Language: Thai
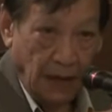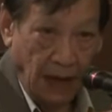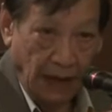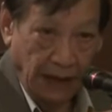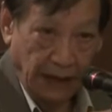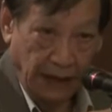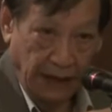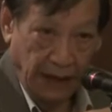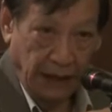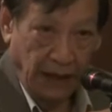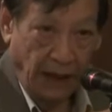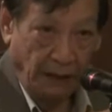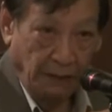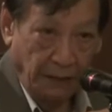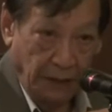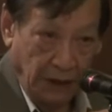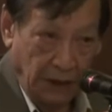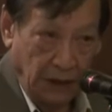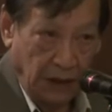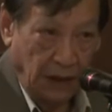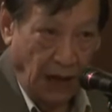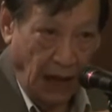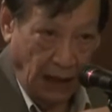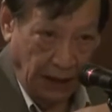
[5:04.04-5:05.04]
หลักนิติธรรม
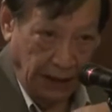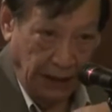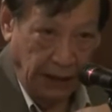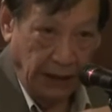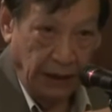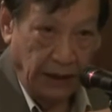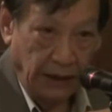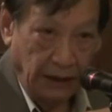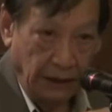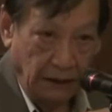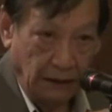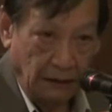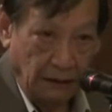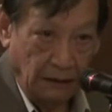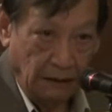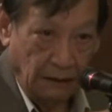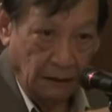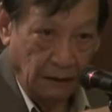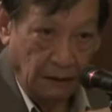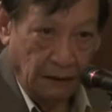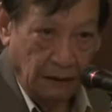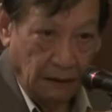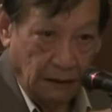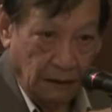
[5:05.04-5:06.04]
ก็คือหลักที่
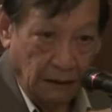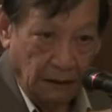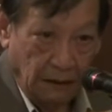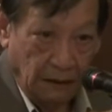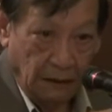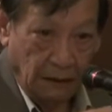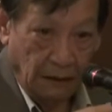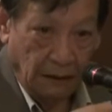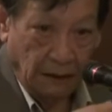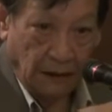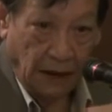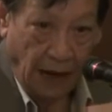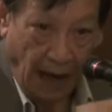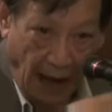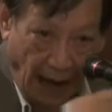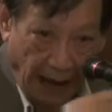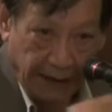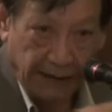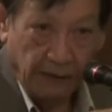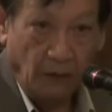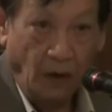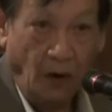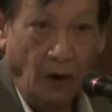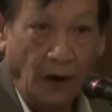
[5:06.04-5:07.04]
ข้า
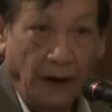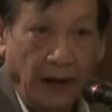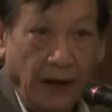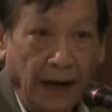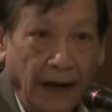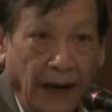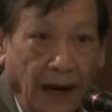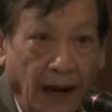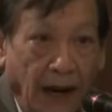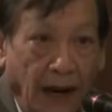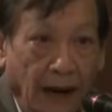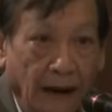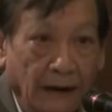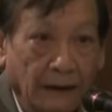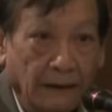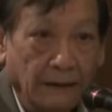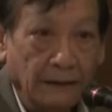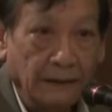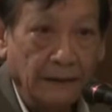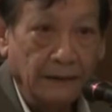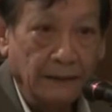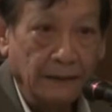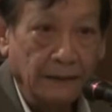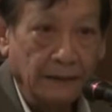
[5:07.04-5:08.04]
จะบอกเองไง
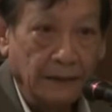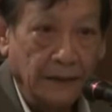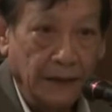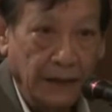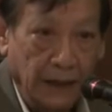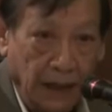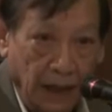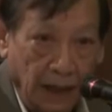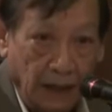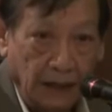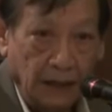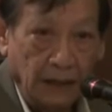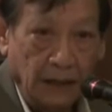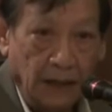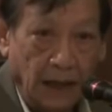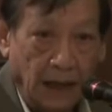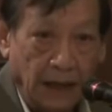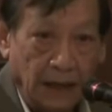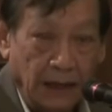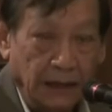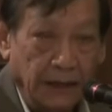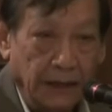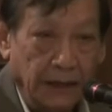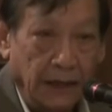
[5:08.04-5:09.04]
นี่แหละคือห
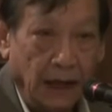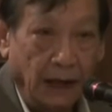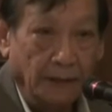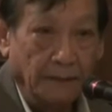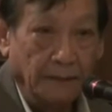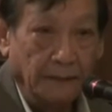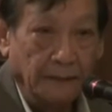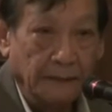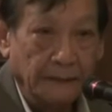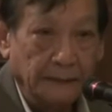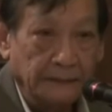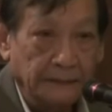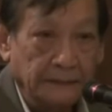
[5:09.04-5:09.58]
ลักนิติธรรม